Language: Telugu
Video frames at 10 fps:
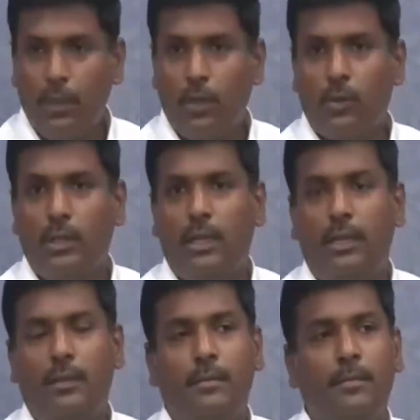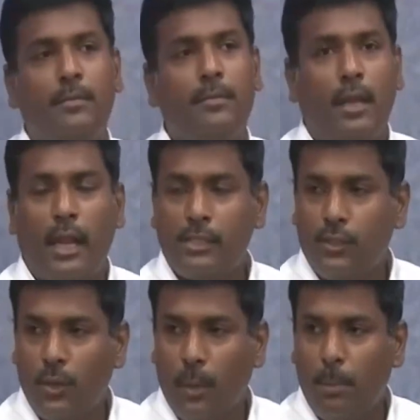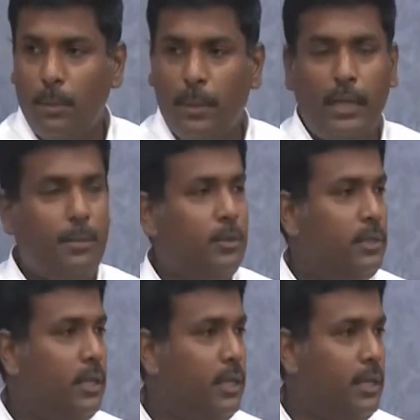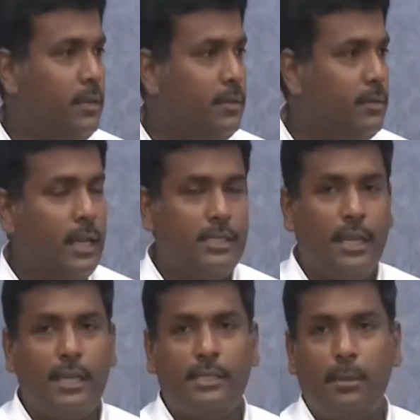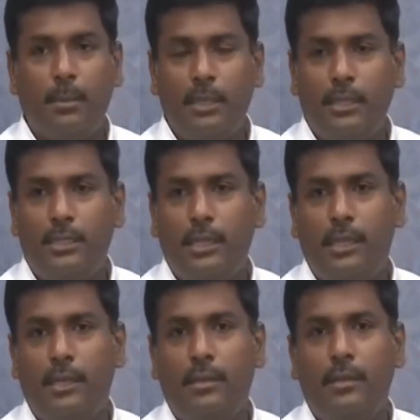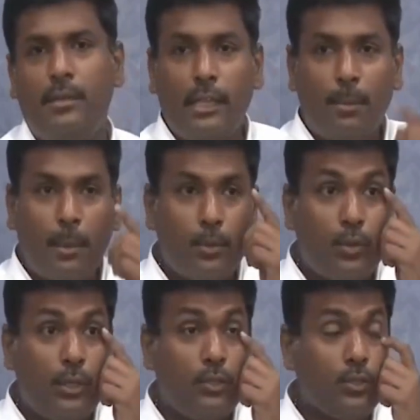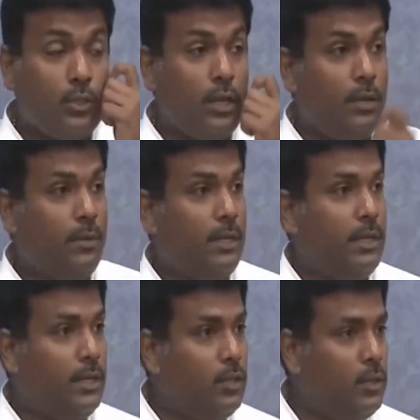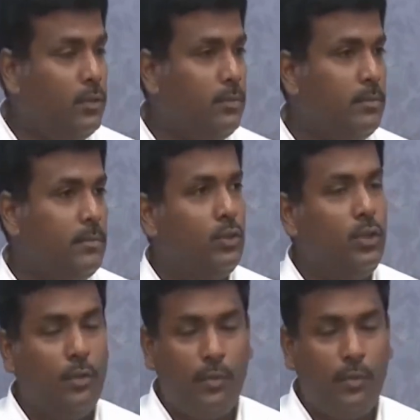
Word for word: ఇబ్బందుల్లో ఉందని రాష్ట్రం అప్పులపాలైపోతుందని రాష్ట్రానికి సంబంధించి కేంద్ర ప్రభుత్వం నుంచి వస్తున్నటువంటి నిధులు ఏదో